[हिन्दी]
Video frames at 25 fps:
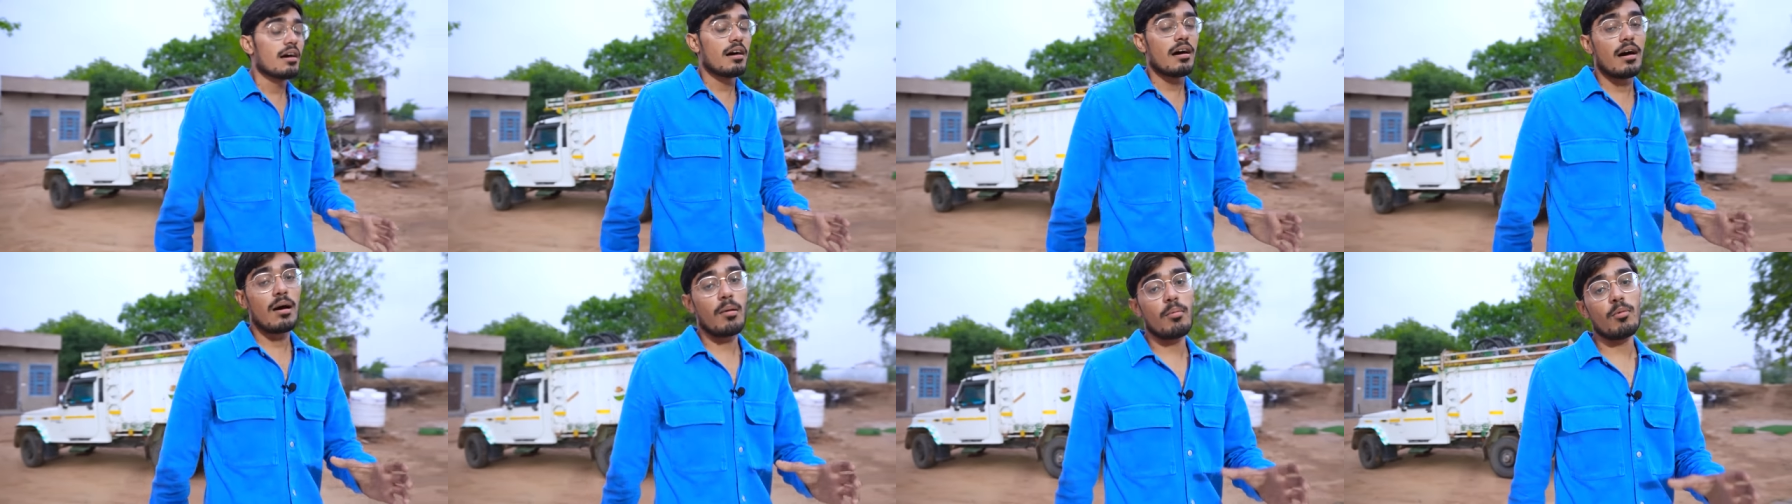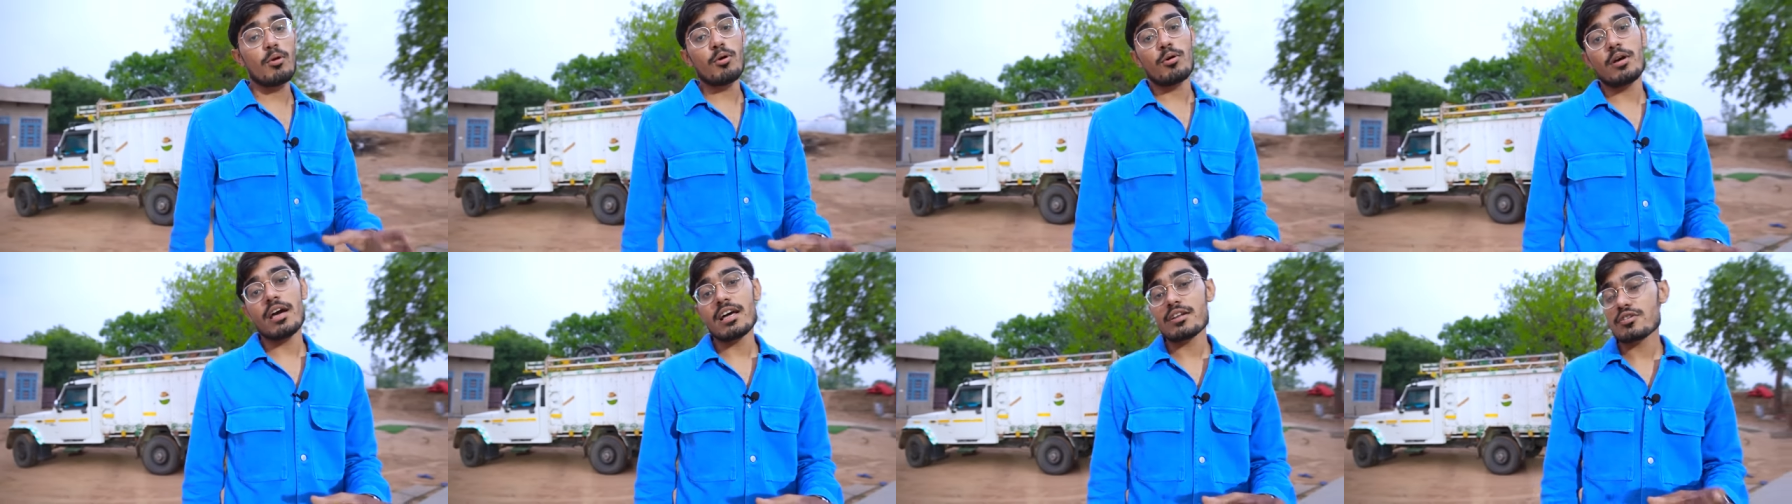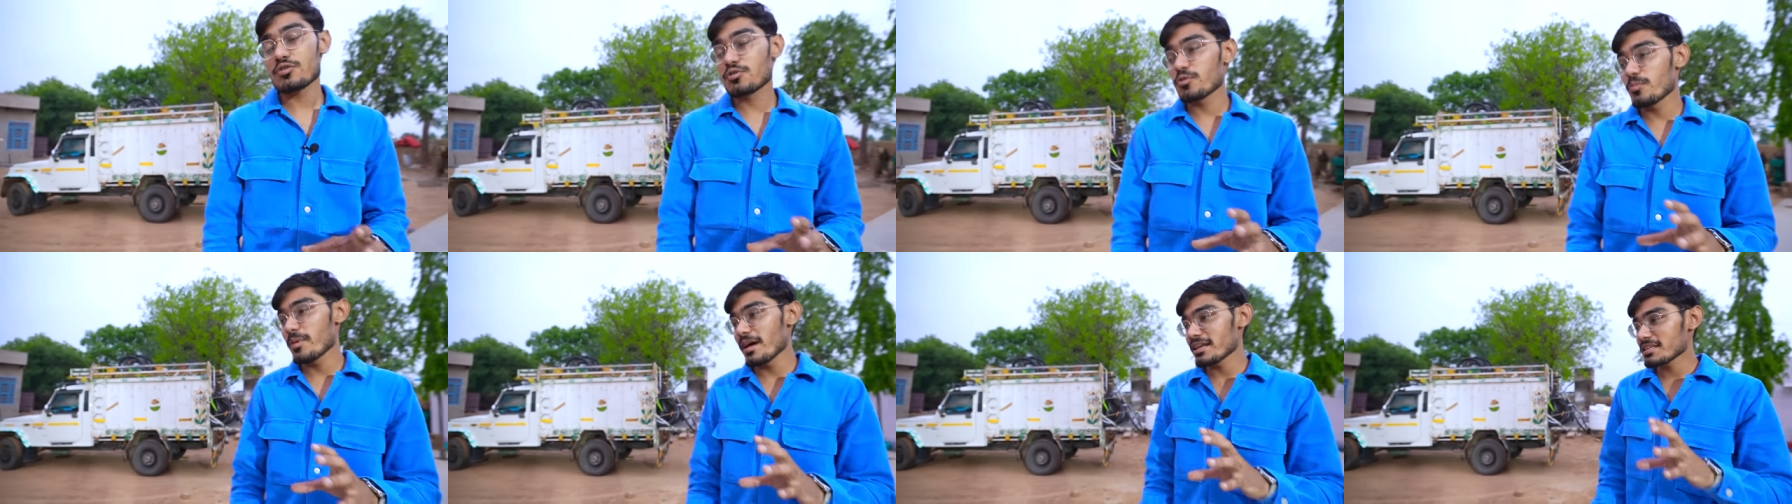हम लोग यार
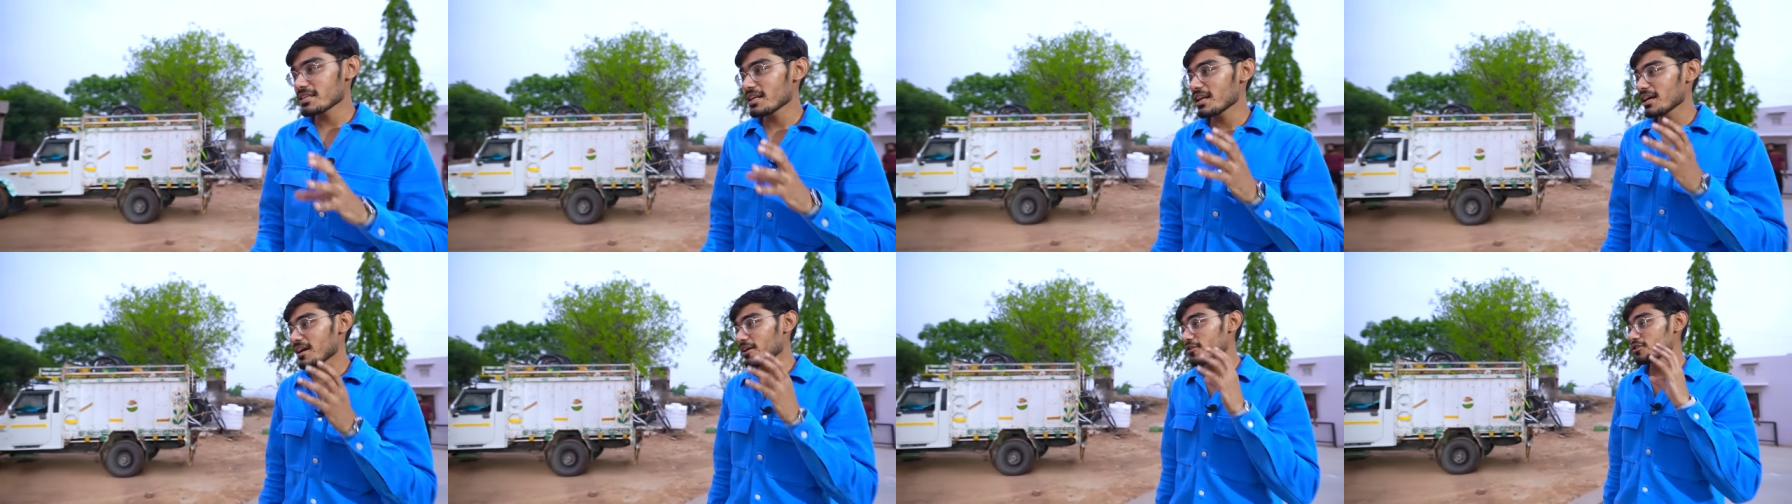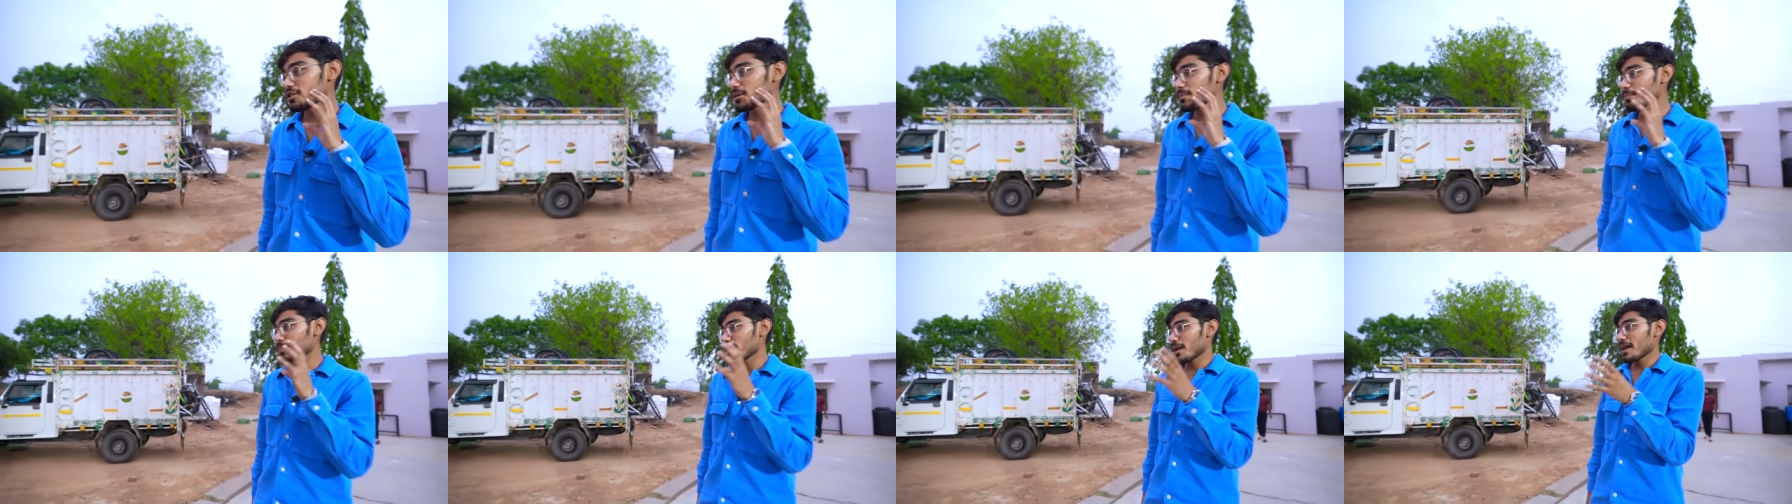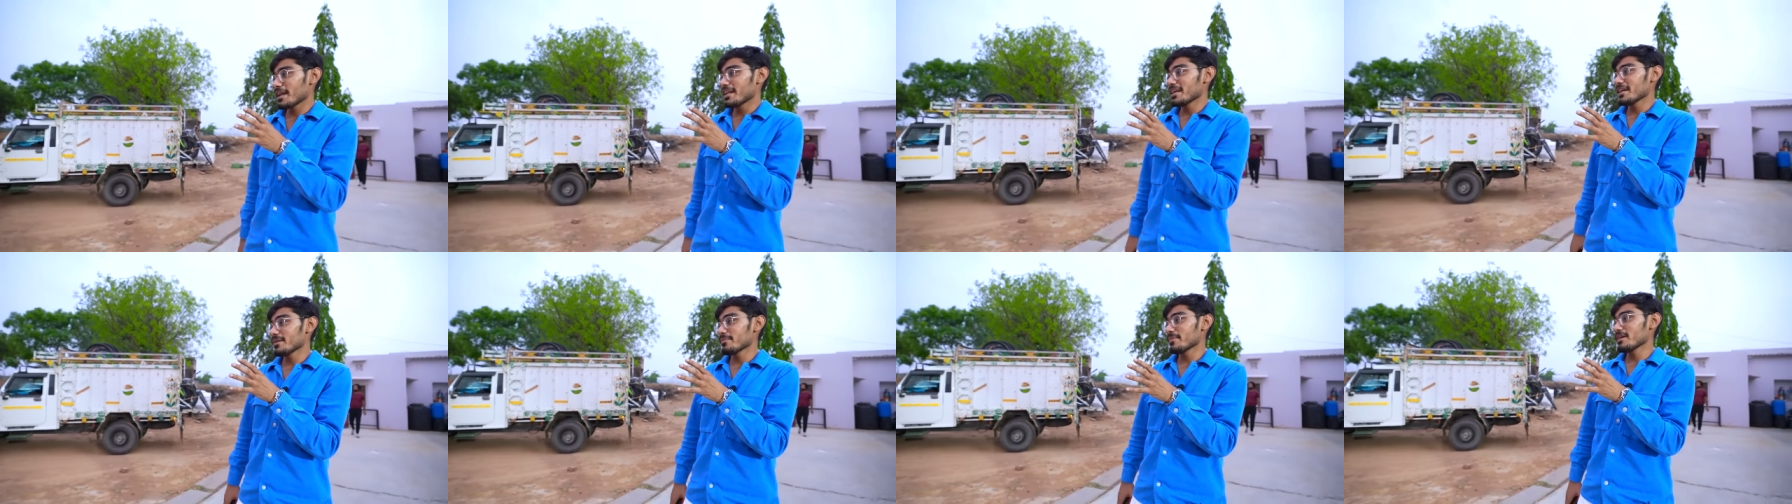सुबह से लगे हुए थे
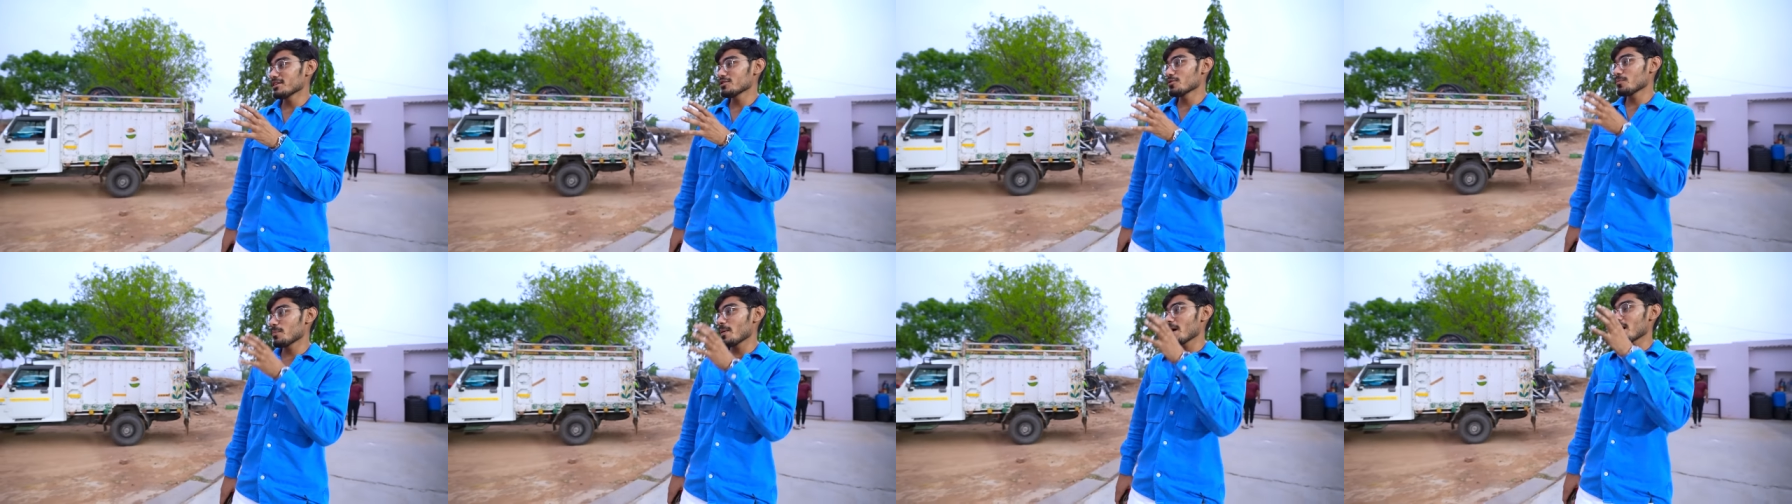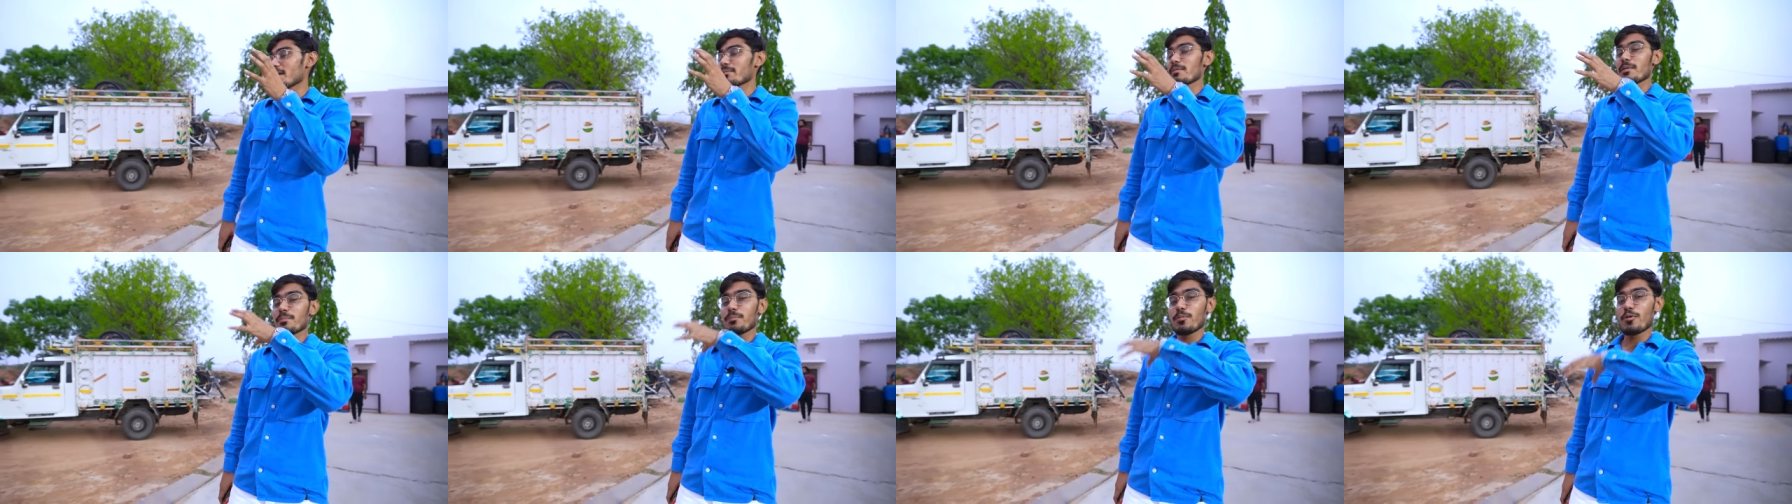प्लानिंग में दोपहर में